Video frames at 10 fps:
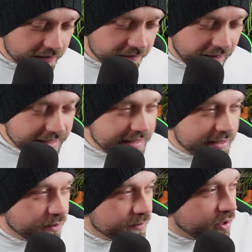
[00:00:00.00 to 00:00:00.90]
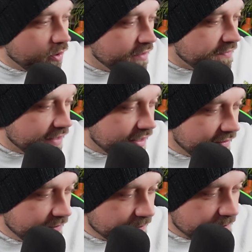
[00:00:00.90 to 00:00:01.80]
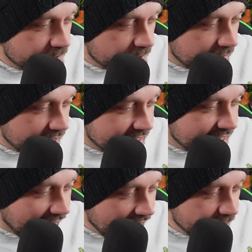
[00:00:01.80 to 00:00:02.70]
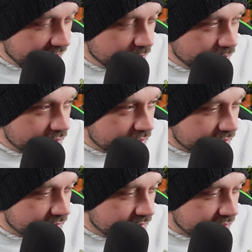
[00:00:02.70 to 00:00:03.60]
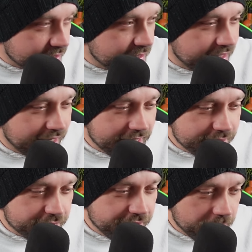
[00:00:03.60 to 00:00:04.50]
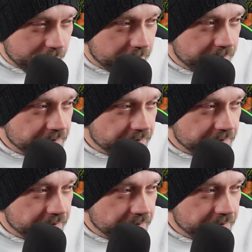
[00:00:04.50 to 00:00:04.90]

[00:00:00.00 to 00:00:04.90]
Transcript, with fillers: Was zum Teufel? Drei Minuten. Das ist ja der ganze Film.